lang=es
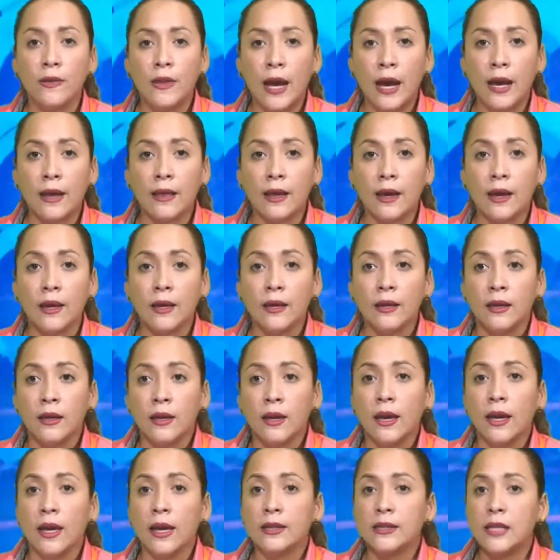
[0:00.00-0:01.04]
nada
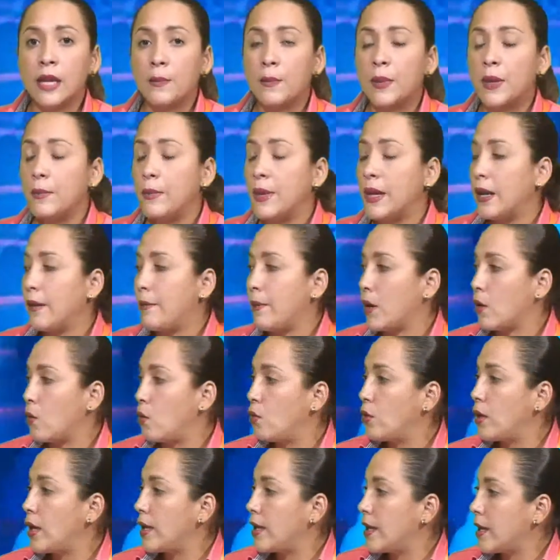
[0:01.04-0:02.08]
en esas primeras
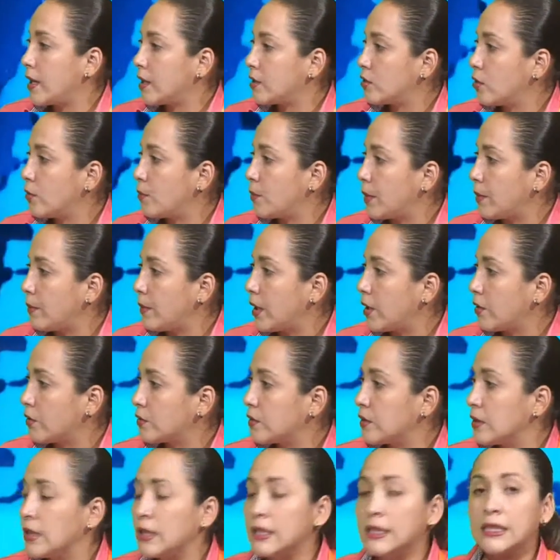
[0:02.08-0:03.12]
vacunas y en esos
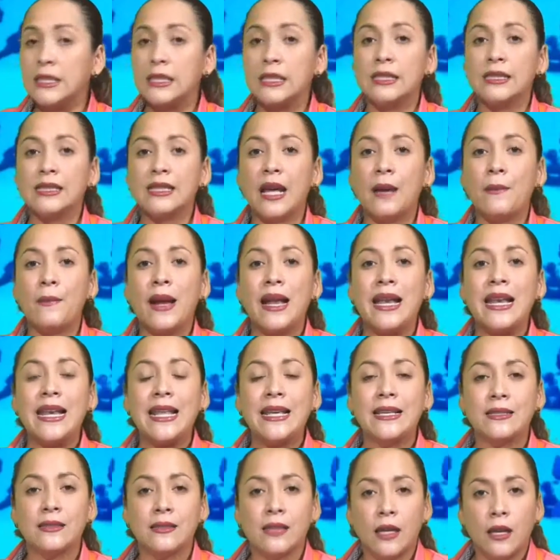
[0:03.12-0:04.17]
primeros sistemas,
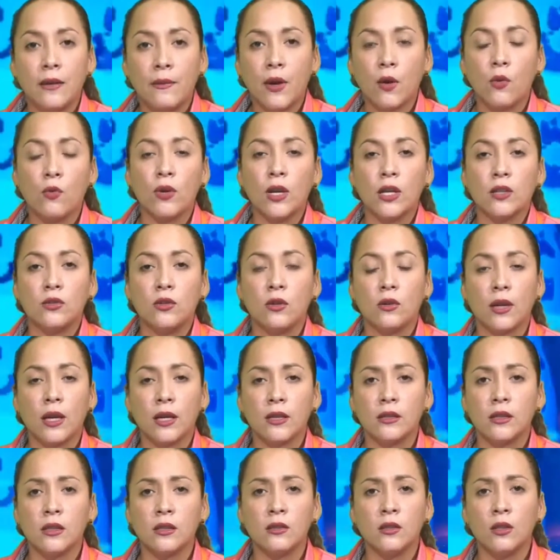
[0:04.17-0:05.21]
lista de vacunación que
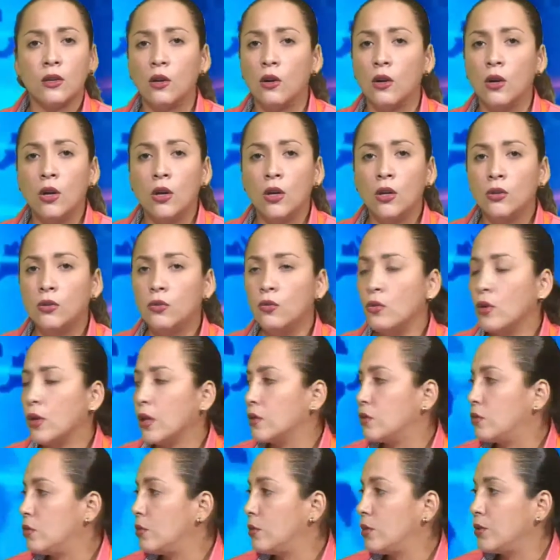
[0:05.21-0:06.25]
existió, nunca
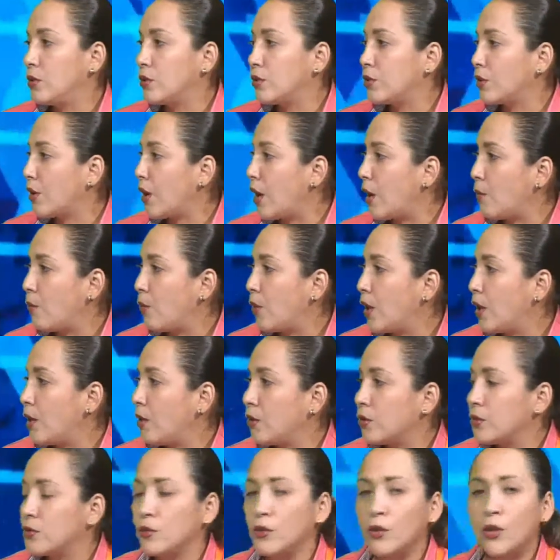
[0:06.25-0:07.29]
estuvo nuestros
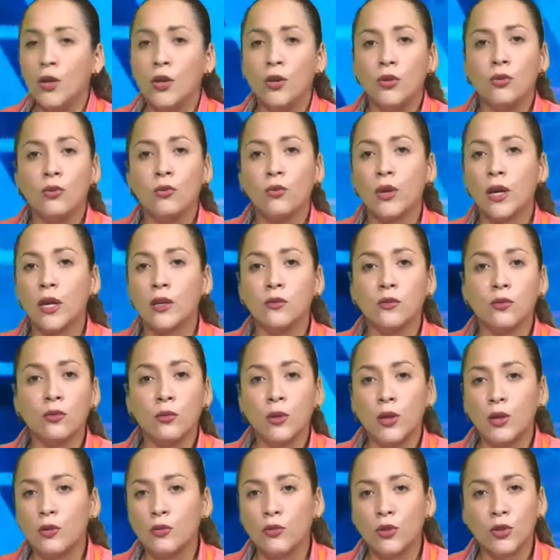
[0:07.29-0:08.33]
abuelos, nunca
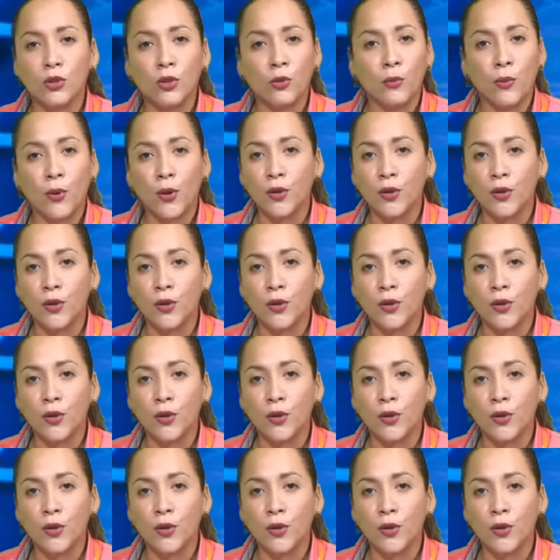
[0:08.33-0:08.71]
estuvieron nuestros